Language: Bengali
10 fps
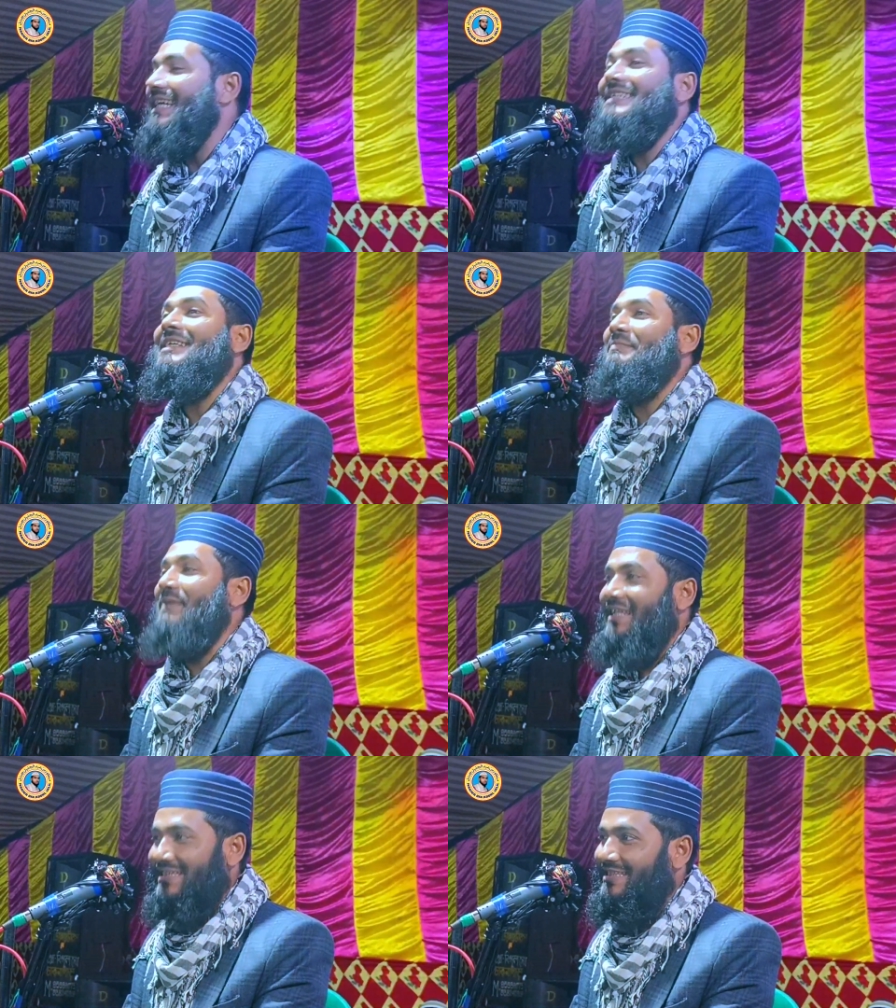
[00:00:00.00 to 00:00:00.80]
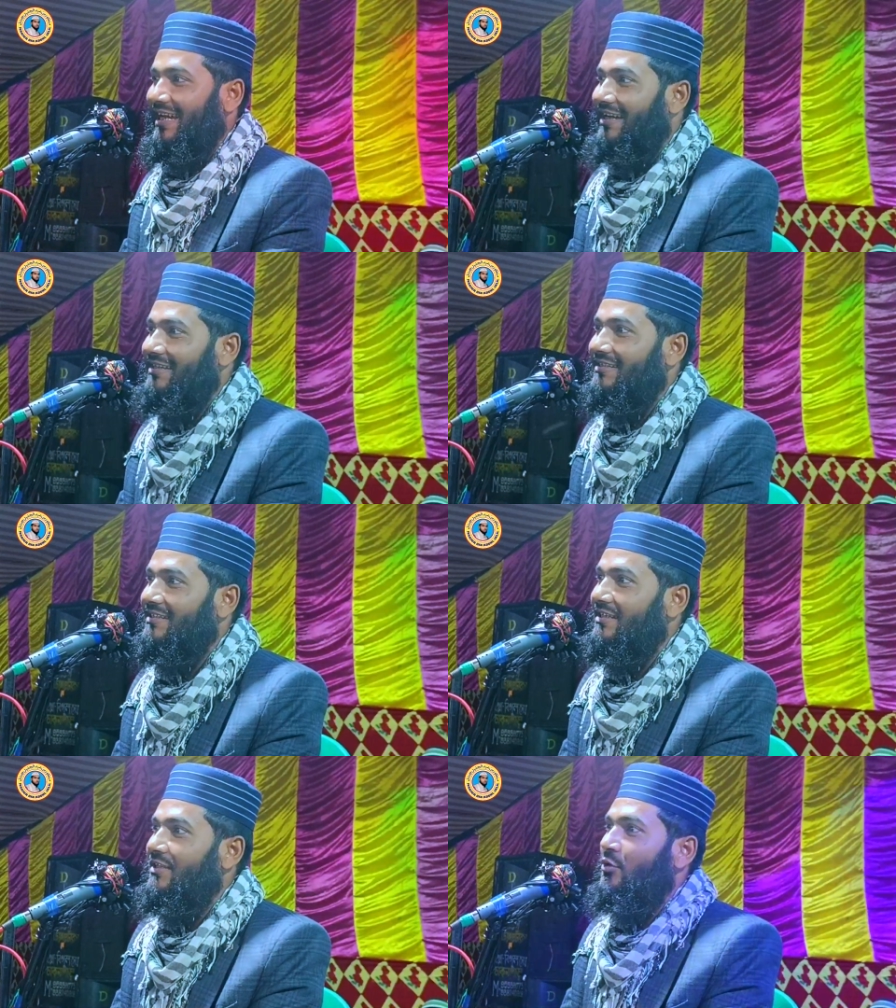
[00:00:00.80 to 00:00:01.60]
যে আকাশের ফেরেস্তা
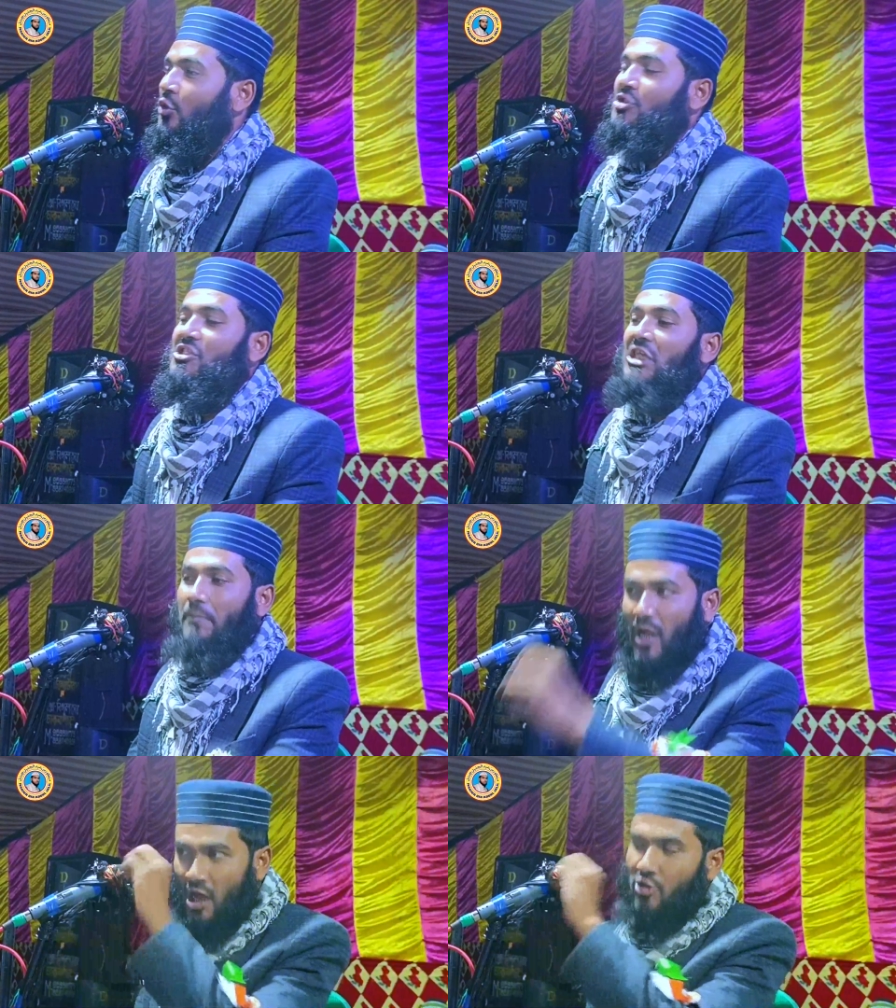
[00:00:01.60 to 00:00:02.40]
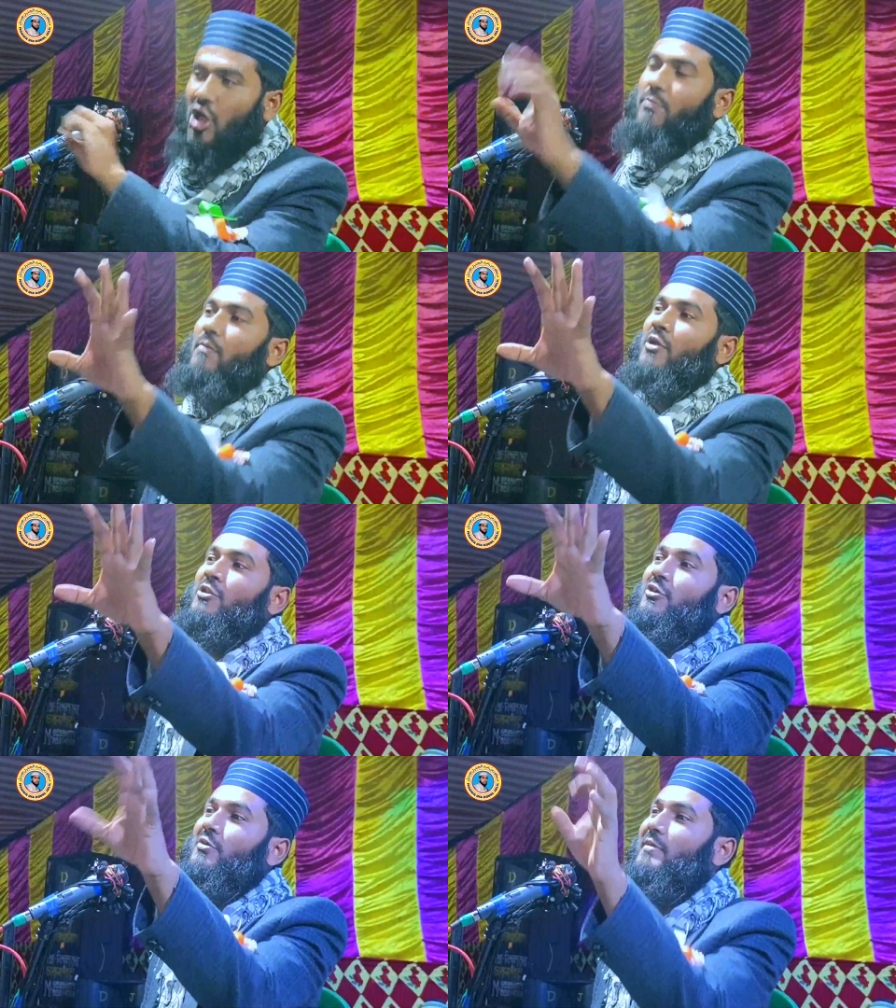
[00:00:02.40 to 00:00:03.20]
ও জীবনেও গল্প বন্ধ
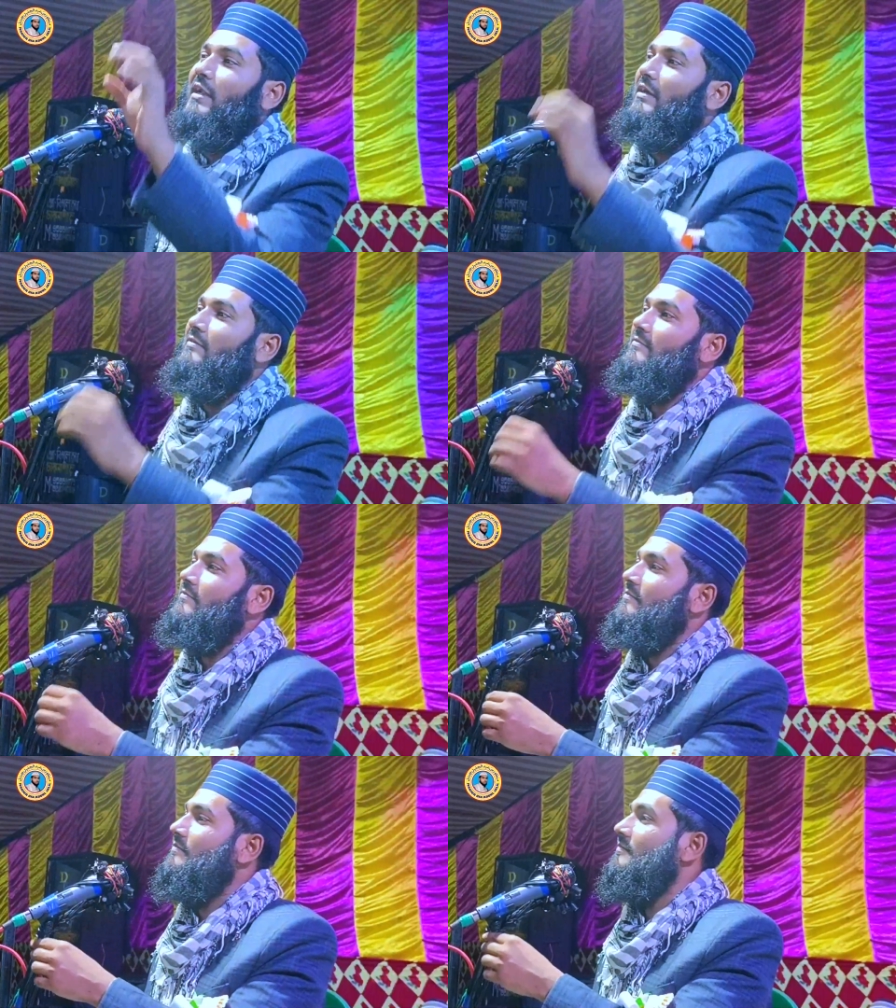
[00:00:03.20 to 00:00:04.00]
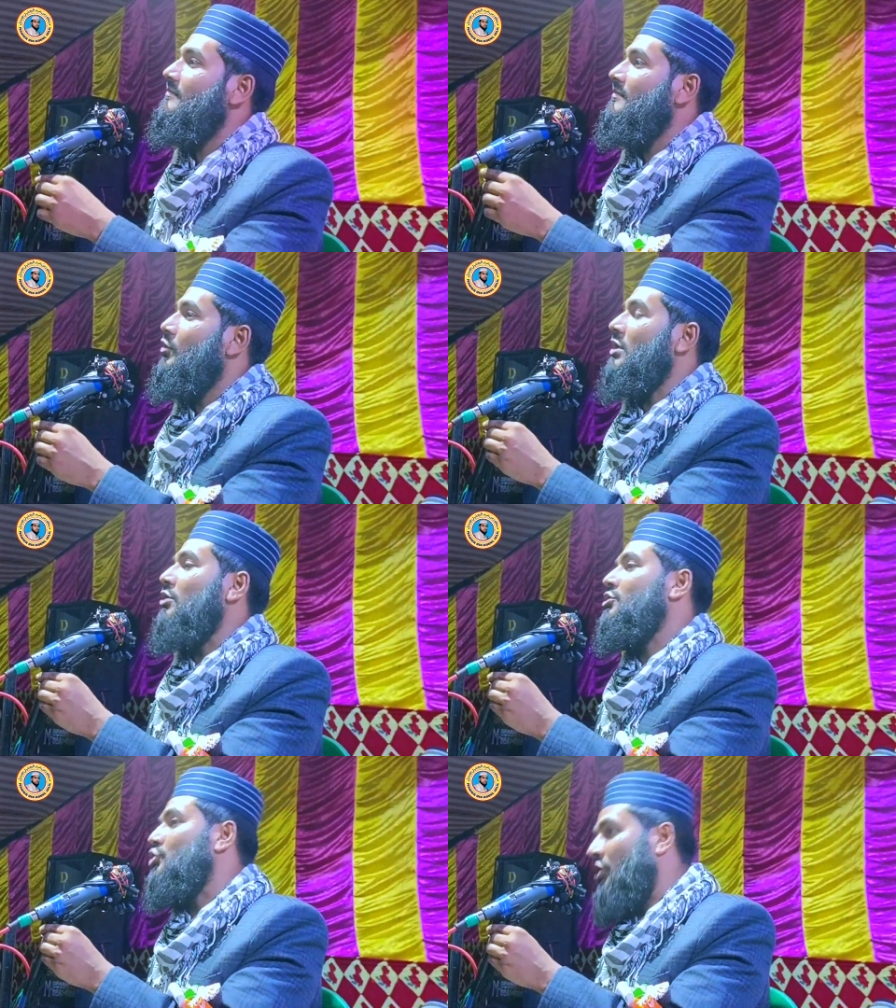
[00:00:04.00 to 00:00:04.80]
করবে না ওটা
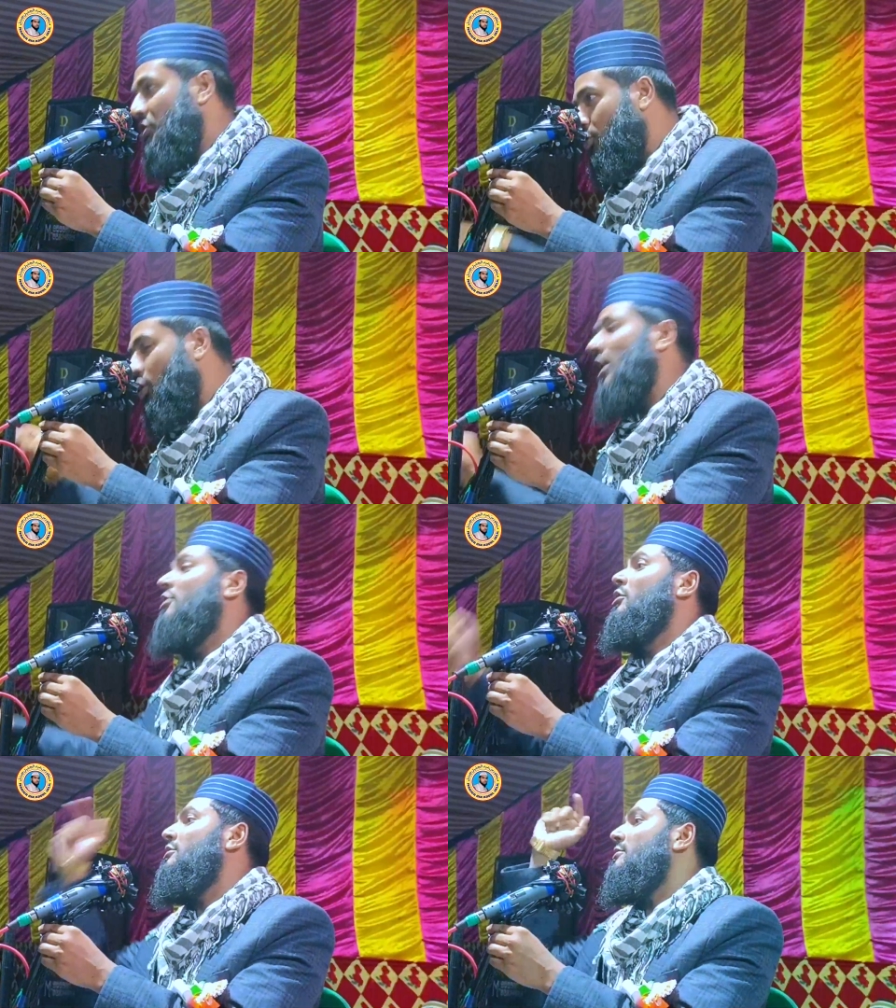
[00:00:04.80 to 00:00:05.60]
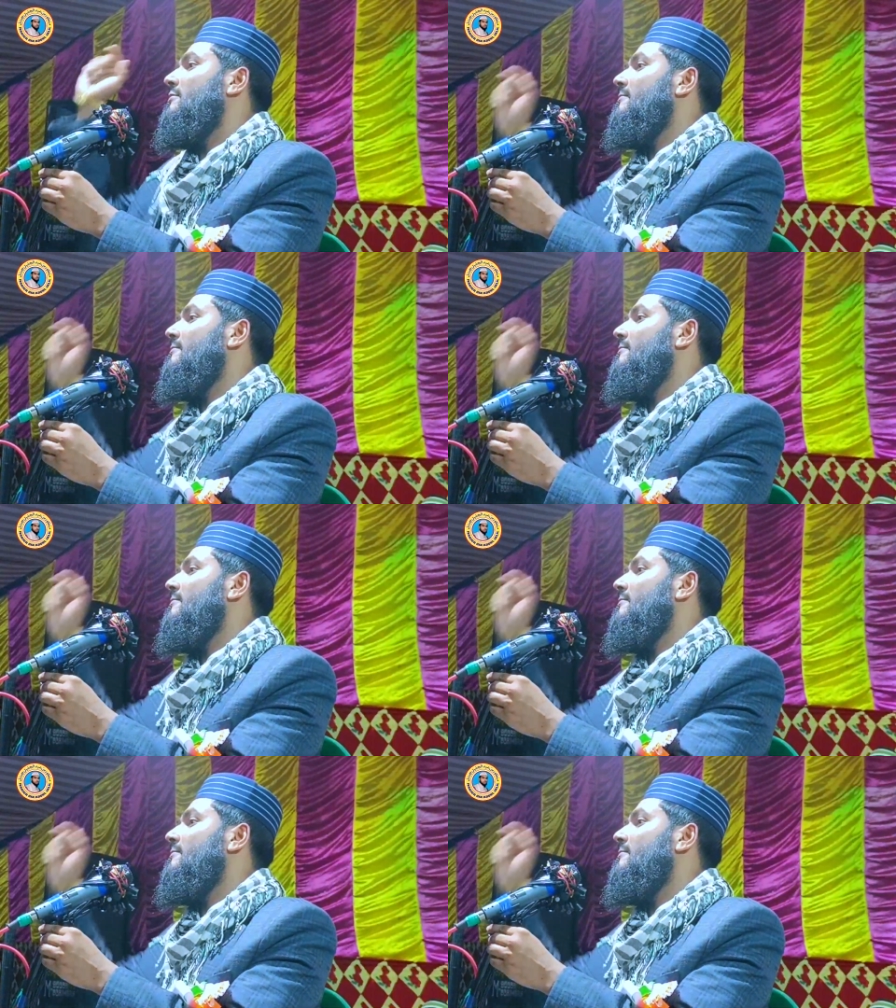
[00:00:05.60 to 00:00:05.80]
ওর চরিত্রই ওই